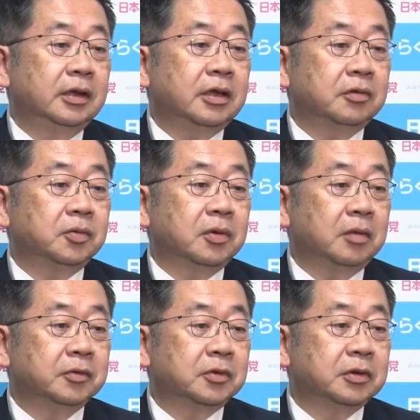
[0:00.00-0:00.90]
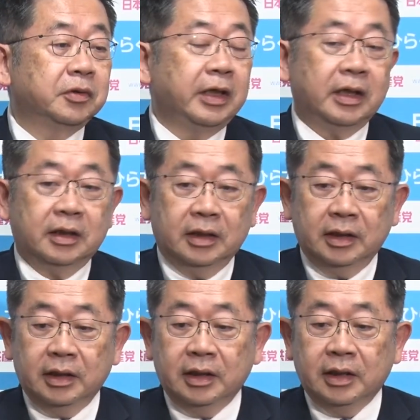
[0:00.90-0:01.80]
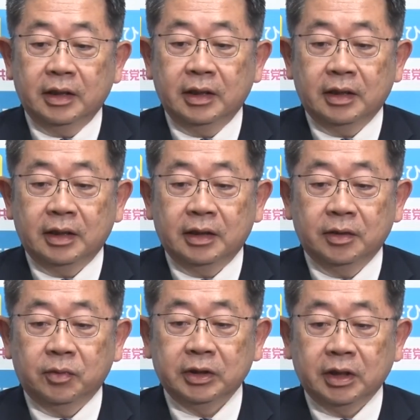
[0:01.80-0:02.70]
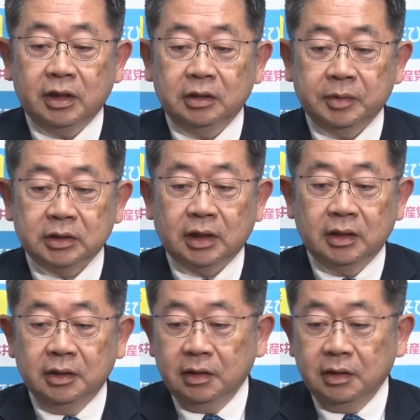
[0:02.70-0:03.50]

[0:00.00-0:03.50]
で各党からもそれぞれ、えー、ご意見がありました。